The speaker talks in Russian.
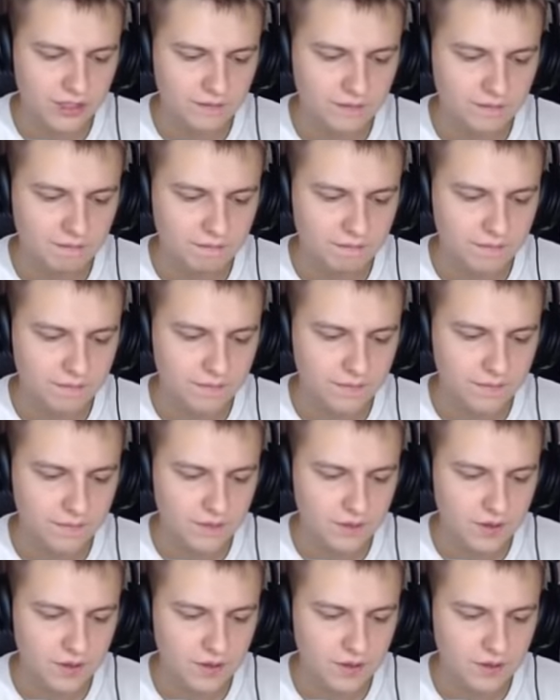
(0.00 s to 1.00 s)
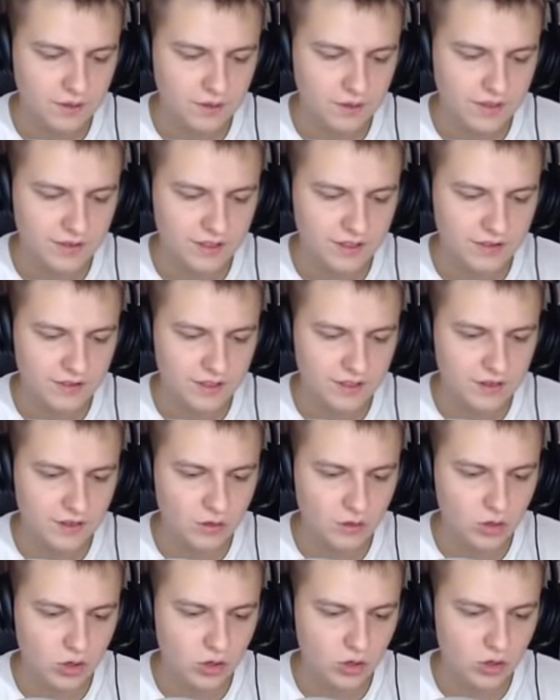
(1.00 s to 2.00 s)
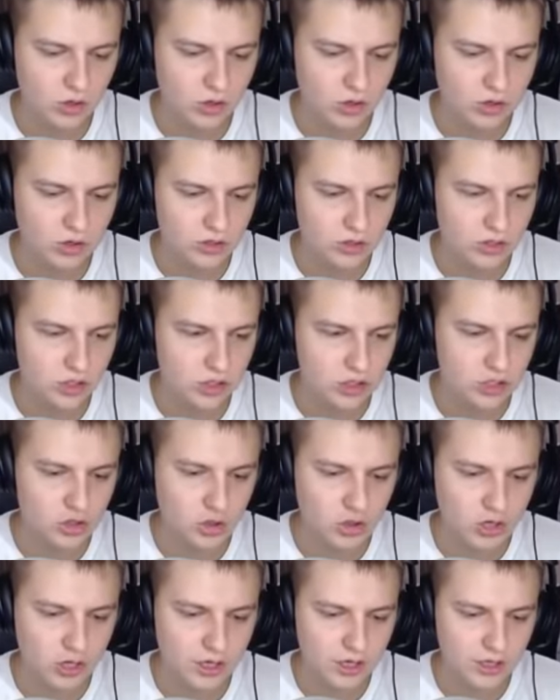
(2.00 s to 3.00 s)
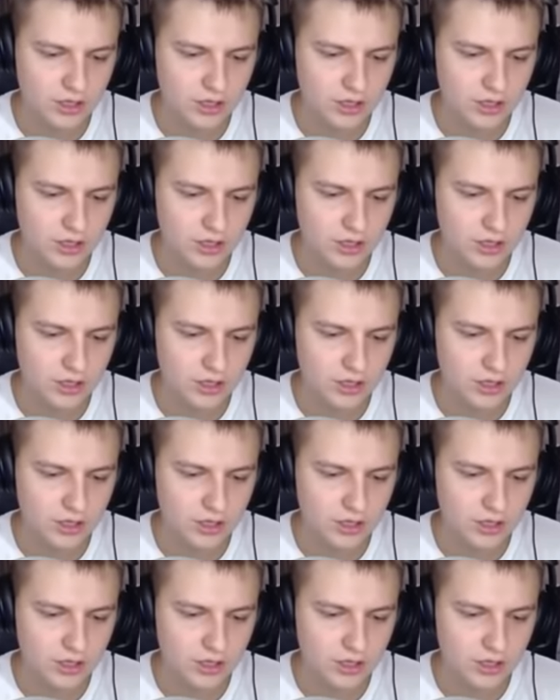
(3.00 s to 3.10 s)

Давай. Давай, а, давай. Ай-яй-яй-яй-яй. Ты сдох? Там ай... все,